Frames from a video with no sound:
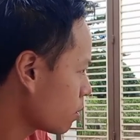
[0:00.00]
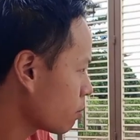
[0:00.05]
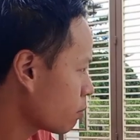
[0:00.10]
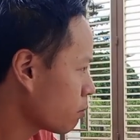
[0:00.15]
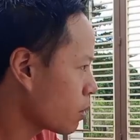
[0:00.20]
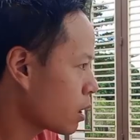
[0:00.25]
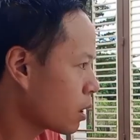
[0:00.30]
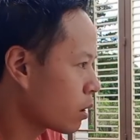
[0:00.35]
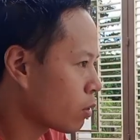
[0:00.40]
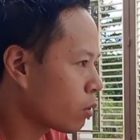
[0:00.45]

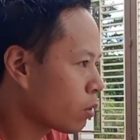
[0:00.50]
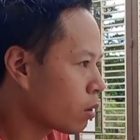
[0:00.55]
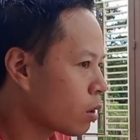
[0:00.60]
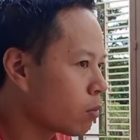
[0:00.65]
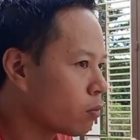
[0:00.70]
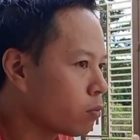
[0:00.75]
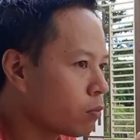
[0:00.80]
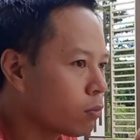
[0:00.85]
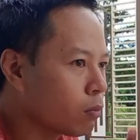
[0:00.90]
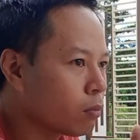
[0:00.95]
mà nó
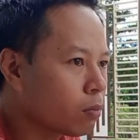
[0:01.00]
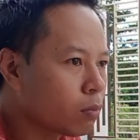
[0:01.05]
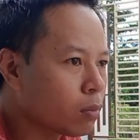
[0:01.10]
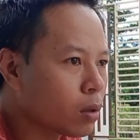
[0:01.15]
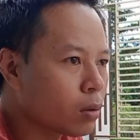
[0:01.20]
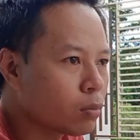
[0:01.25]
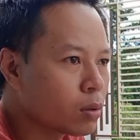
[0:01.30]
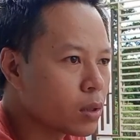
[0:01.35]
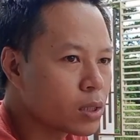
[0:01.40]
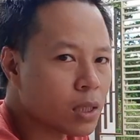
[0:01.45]
không
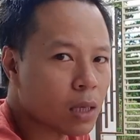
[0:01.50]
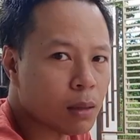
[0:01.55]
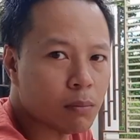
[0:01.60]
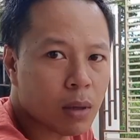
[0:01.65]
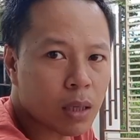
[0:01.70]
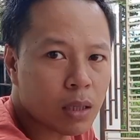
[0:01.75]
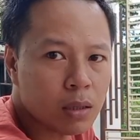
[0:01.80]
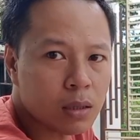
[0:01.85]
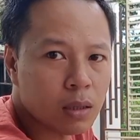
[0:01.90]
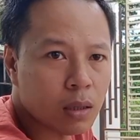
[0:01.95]
không đi săn
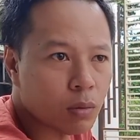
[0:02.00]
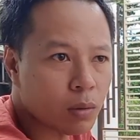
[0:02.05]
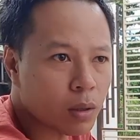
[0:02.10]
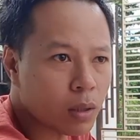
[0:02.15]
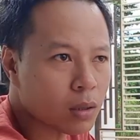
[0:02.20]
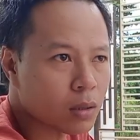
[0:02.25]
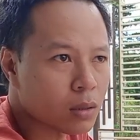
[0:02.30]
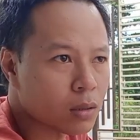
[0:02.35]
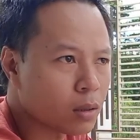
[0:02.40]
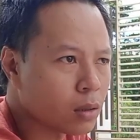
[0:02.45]
bắt nhiều ấy
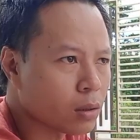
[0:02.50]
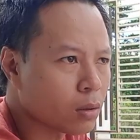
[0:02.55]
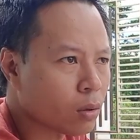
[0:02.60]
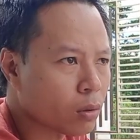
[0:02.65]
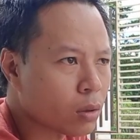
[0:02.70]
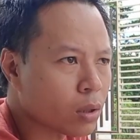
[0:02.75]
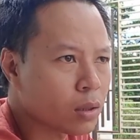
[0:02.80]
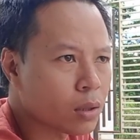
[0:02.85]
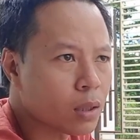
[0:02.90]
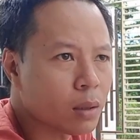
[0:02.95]
thì có
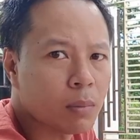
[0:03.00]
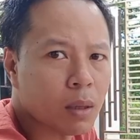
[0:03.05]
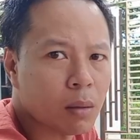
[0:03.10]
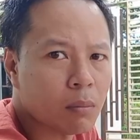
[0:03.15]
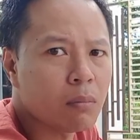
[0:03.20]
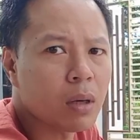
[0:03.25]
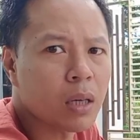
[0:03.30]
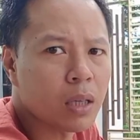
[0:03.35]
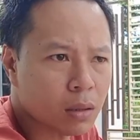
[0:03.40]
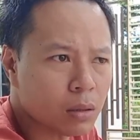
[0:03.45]
thể tiêm
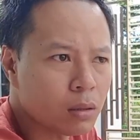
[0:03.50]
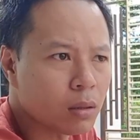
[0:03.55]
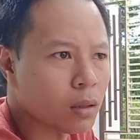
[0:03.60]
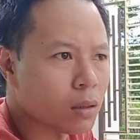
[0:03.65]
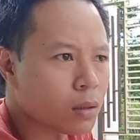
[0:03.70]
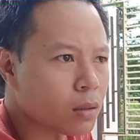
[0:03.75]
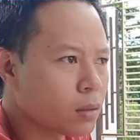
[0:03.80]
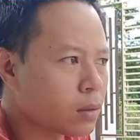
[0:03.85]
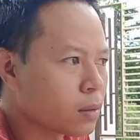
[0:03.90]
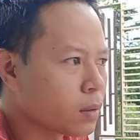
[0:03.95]
5 bệnh được
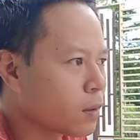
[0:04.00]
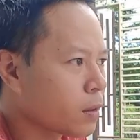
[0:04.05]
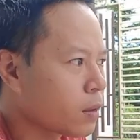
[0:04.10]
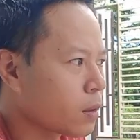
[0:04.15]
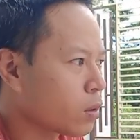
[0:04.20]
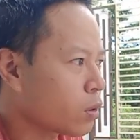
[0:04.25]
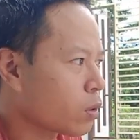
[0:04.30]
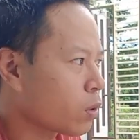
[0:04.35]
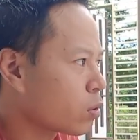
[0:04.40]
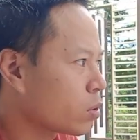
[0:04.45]

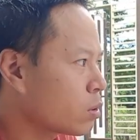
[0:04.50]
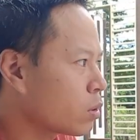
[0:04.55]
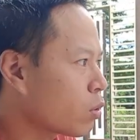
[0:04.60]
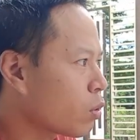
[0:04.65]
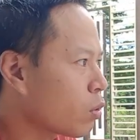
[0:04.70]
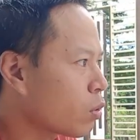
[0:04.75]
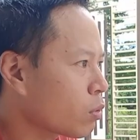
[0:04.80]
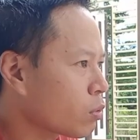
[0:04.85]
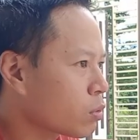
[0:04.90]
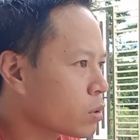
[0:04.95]
có những
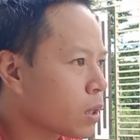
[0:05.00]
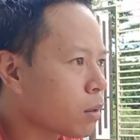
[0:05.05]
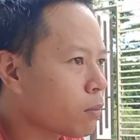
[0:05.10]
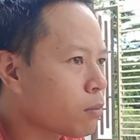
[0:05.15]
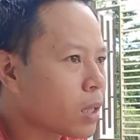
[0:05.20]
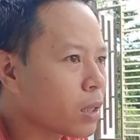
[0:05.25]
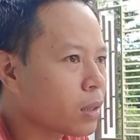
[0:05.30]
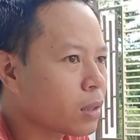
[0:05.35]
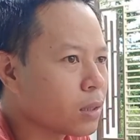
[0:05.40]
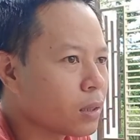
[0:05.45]
con nó săn
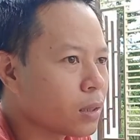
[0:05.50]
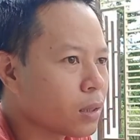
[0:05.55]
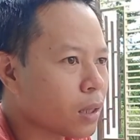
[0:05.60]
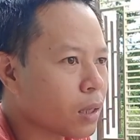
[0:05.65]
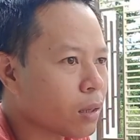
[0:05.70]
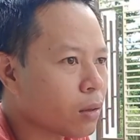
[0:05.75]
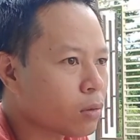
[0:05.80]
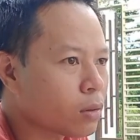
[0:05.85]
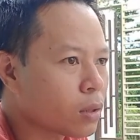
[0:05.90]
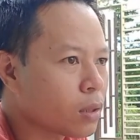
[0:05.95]
bắt thì
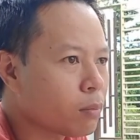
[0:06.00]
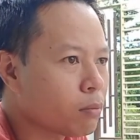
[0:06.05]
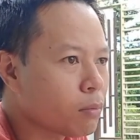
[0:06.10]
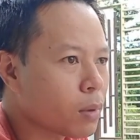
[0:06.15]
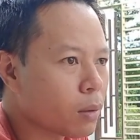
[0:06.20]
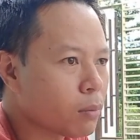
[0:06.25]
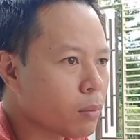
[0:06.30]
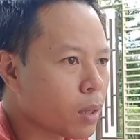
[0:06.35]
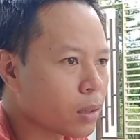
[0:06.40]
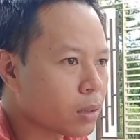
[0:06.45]
là nó tiêm
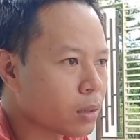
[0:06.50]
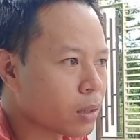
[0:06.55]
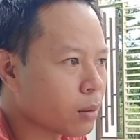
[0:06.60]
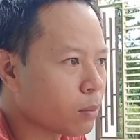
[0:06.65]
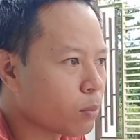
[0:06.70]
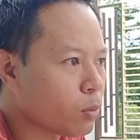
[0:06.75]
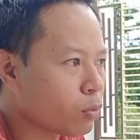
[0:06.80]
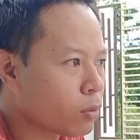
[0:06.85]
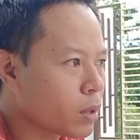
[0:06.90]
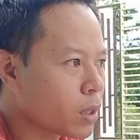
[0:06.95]
7 bệnh để
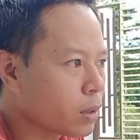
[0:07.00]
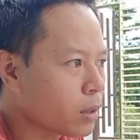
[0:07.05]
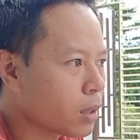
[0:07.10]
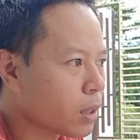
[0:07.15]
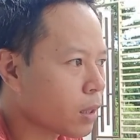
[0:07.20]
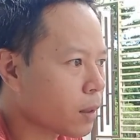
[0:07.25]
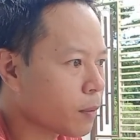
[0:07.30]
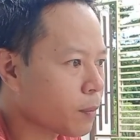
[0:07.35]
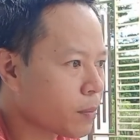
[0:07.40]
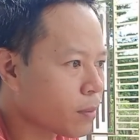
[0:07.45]
mục đích
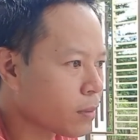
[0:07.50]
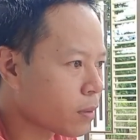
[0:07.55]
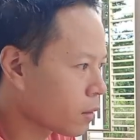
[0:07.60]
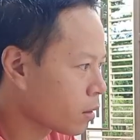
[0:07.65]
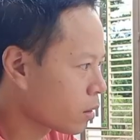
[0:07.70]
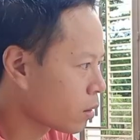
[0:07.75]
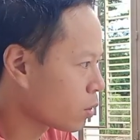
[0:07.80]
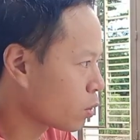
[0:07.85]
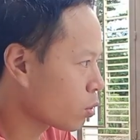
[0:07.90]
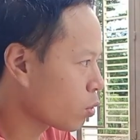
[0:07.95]
là
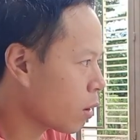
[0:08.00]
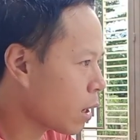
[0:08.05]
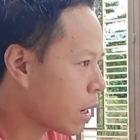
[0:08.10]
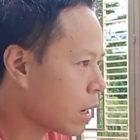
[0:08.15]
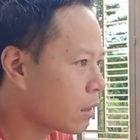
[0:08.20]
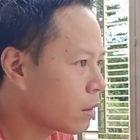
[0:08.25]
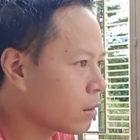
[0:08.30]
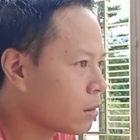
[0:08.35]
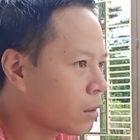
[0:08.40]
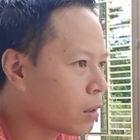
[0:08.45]
nó
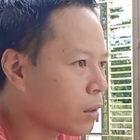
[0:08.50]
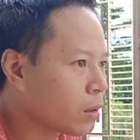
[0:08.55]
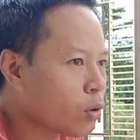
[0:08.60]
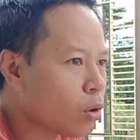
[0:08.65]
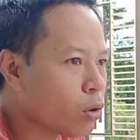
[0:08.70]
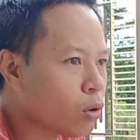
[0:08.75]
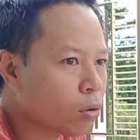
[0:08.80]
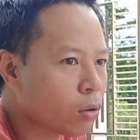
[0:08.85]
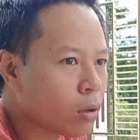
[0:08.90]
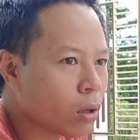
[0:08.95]
ăn những cái
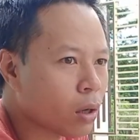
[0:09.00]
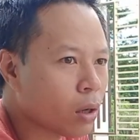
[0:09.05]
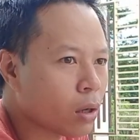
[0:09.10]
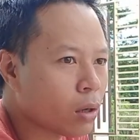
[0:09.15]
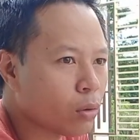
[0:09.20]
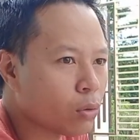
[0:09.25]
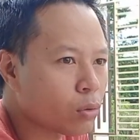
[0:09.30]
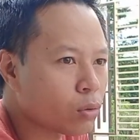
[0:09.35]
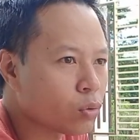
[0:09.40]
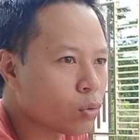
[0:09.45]
con à,
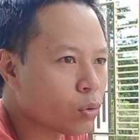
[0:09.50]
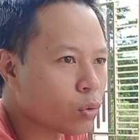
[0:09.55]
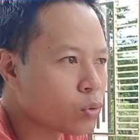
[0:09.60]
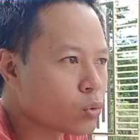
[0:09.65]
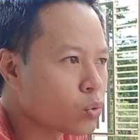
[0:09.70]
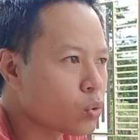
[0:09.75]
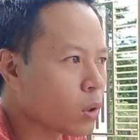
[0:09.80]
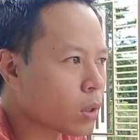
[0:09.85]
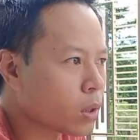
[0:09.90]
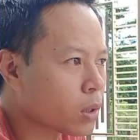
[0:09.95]
con con
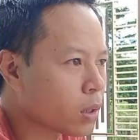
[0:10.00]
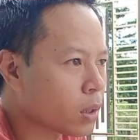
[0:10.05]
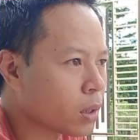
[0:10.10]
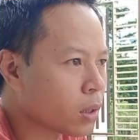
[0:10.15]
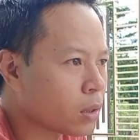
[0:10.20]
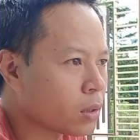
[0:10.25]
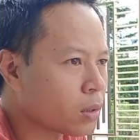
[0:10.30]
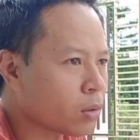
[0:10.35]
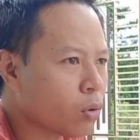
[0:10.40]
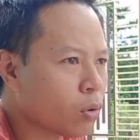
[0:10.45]
chuột
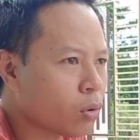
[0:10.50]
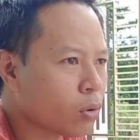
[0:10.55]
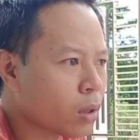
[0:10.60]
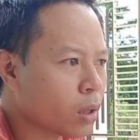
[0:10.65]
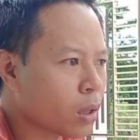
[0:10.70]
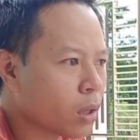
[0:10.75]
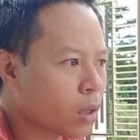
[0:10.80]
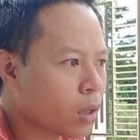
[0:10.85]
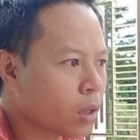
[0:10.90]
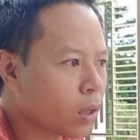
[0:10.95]
đấy những con
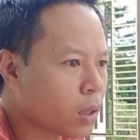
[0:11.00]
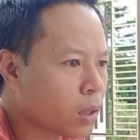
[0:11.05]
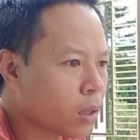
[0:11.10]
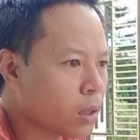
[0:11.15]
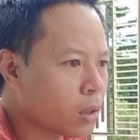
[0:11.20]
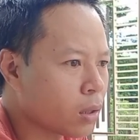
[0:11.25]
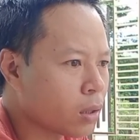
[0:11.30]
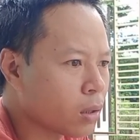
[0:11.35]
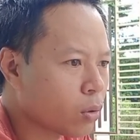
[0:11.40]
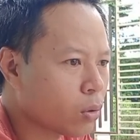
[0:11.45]
à,
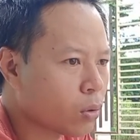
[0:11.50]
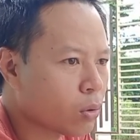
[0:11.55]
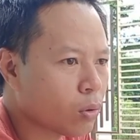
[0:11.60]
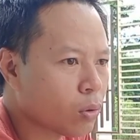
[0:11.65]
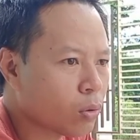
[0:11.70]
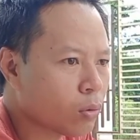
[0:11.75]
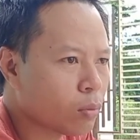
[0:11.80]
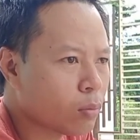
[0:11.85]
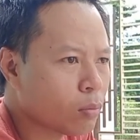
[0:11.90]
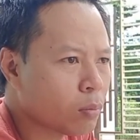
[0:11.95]
con
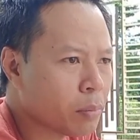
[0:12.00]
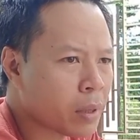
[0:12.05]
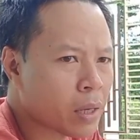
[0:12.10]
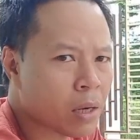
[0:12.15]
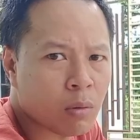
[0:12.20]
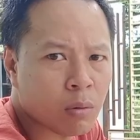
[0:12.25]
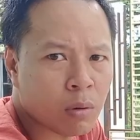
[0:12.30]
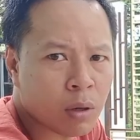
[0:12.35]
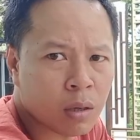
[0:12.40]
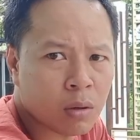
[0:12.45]
con
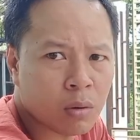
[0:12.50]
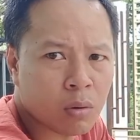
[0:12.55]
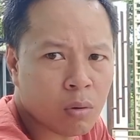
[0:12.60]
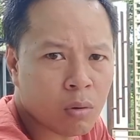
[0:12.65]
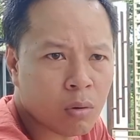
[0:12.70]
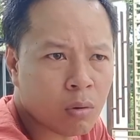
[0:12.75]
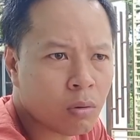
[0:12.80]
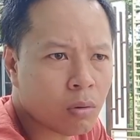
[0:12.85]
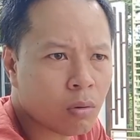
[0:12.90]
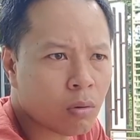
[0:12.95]
mèo đấy
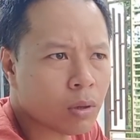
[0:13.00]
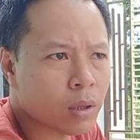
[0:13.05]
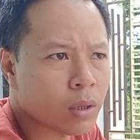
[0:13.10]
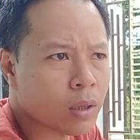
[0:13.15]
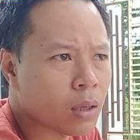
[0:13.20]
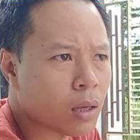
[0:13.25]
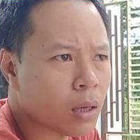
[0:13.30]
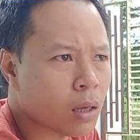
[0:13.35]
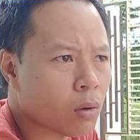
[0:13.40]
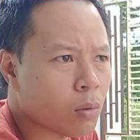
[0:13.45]
nó có thể
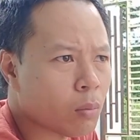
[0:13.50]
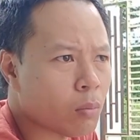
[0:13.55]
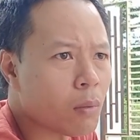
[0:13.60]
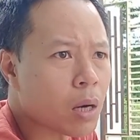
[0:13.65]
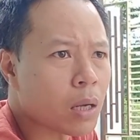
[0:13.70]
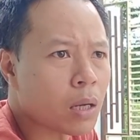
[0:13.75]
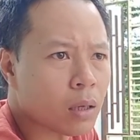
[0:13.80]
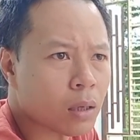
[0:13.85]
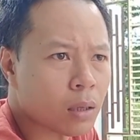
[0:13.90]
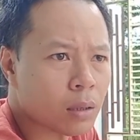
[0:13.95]
là nó bẩn